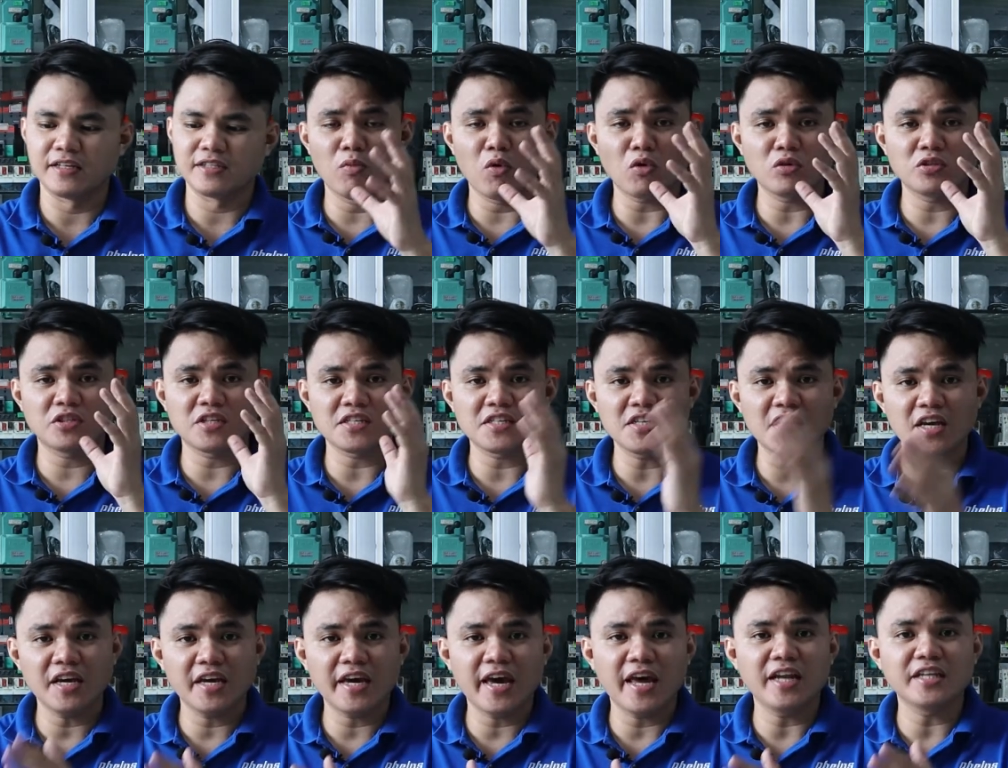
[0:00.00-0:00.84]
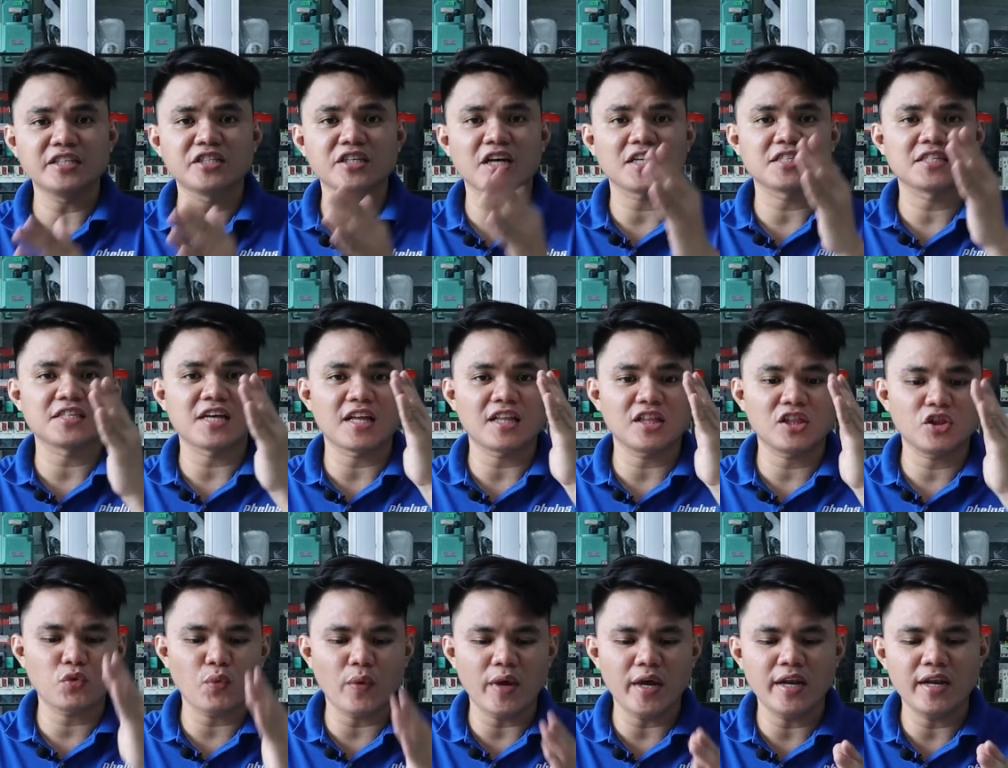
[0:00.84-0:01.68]
Bukod sa single, tsaka sa
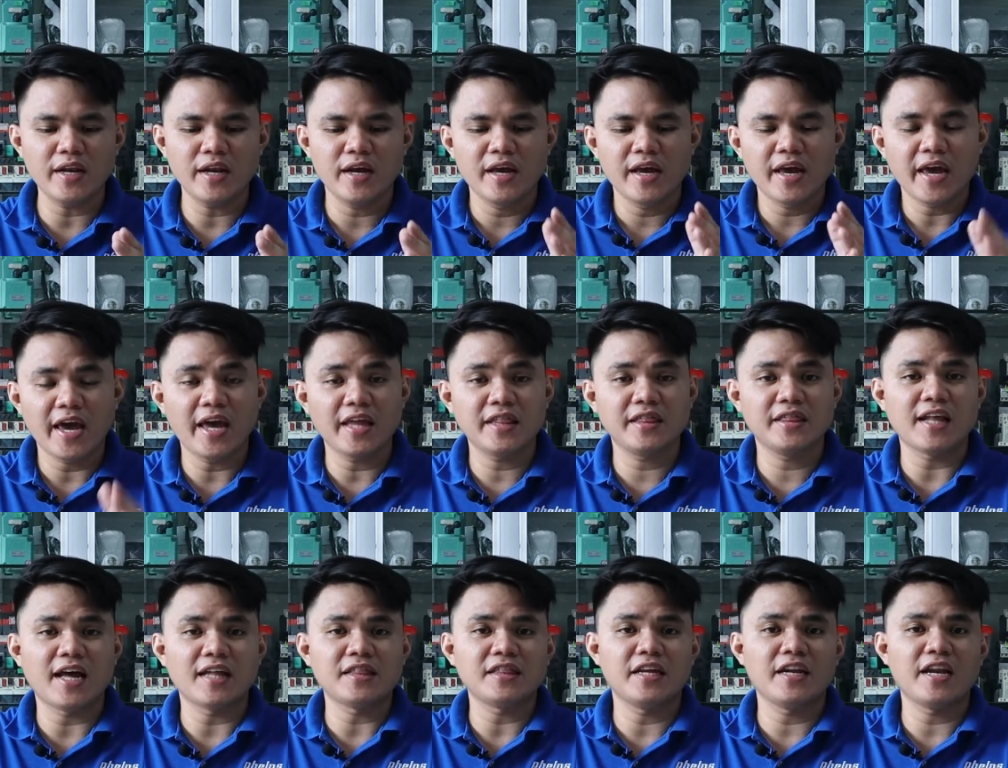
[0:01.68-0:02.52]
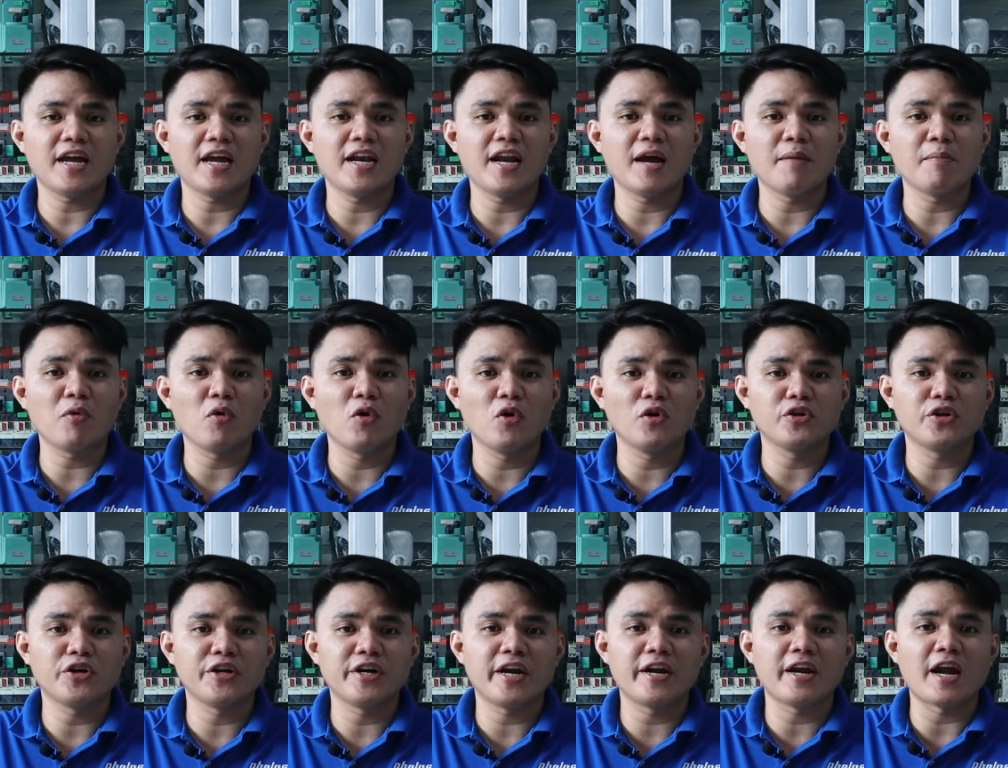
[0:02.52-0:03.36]
twin head natin na lamp
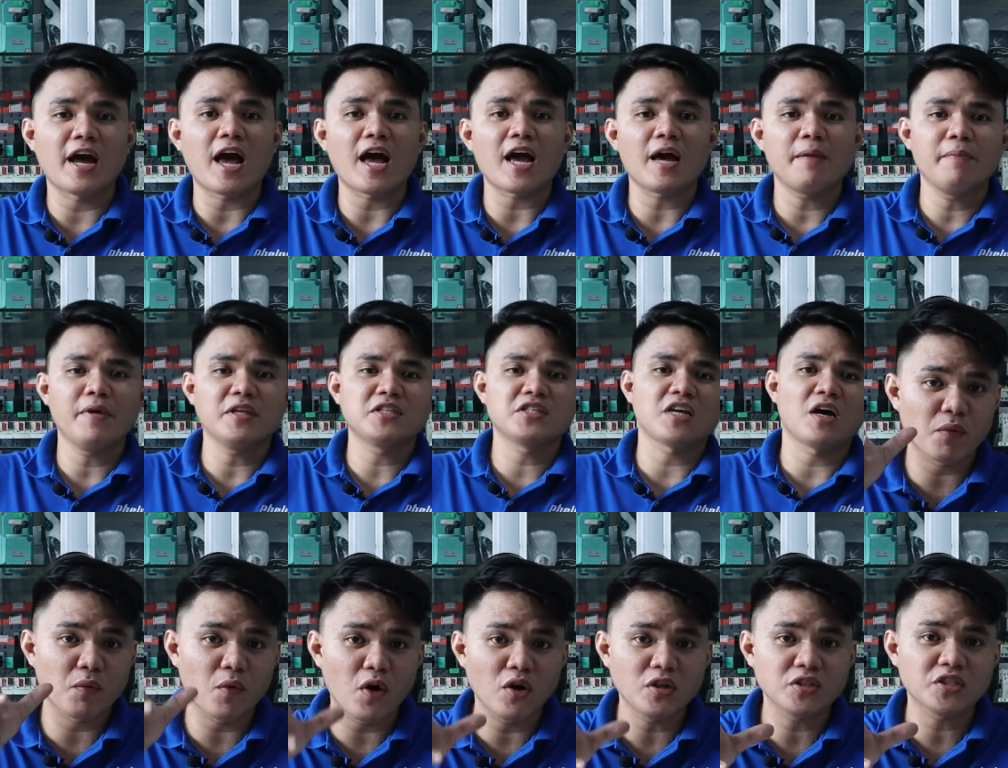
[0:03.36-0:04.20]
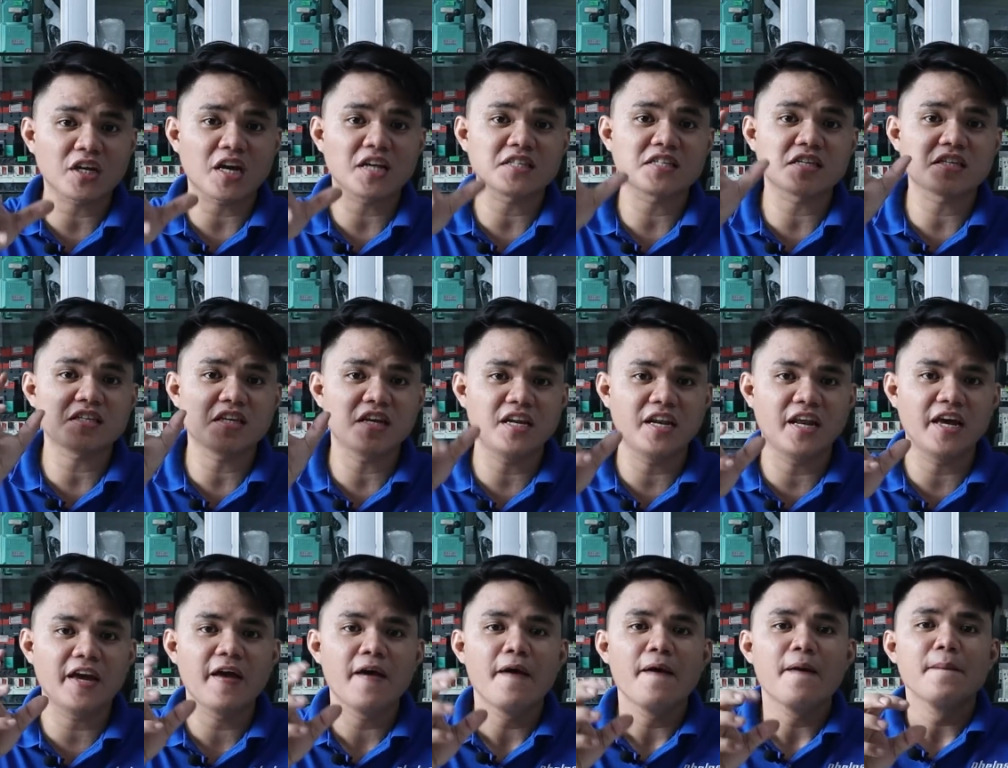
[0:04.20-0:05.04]
holder na nakakabit sa wall, tsaka sa
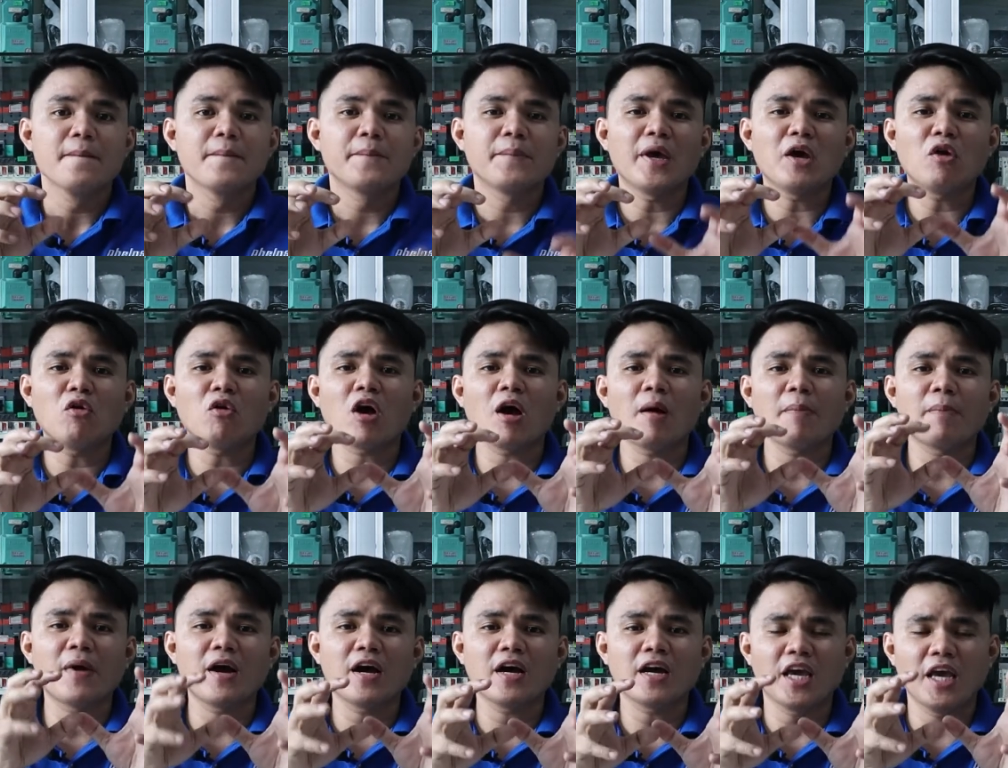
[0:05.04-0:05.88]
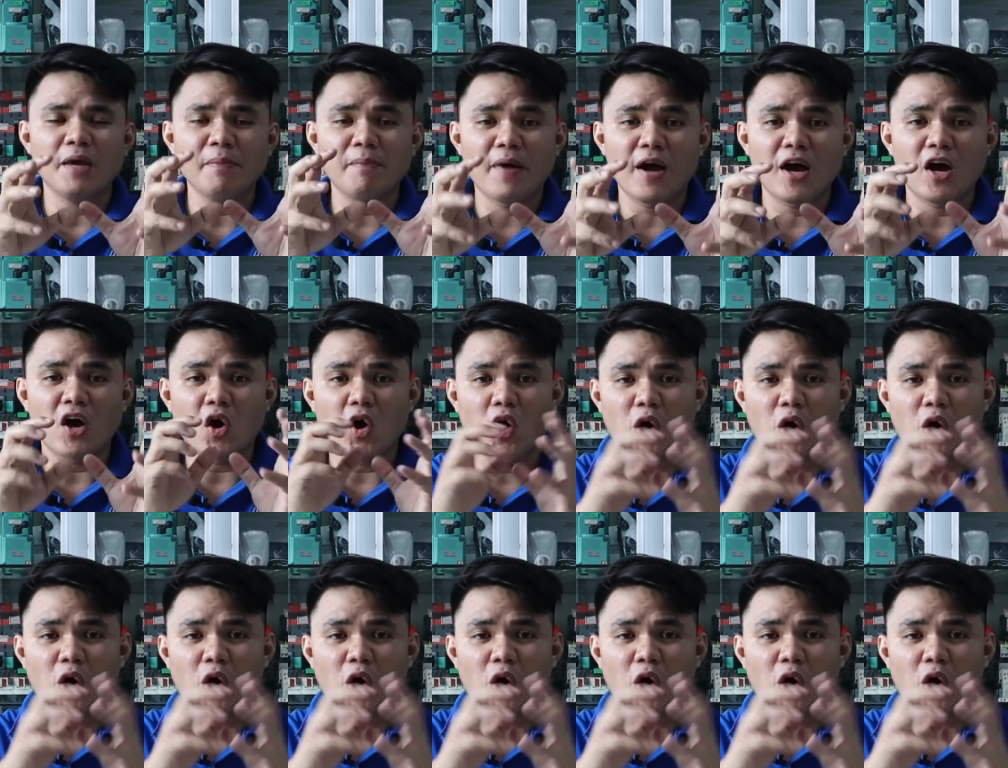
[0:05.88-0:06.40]
ceiling, meron ka pang ibang